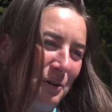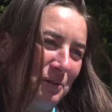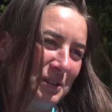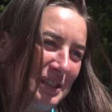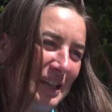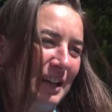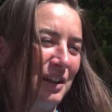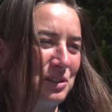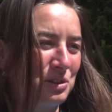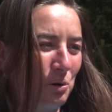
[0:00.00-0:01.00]
Und
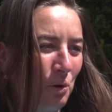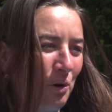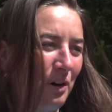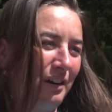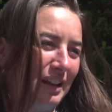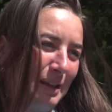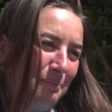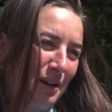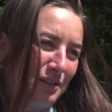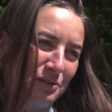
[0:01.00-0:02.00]
circa so,
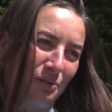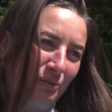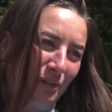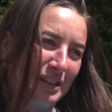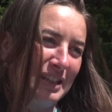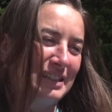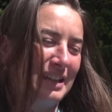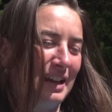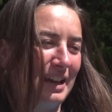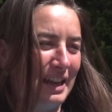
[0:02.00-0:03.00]
immer so von
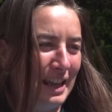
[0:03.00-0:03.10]
dieser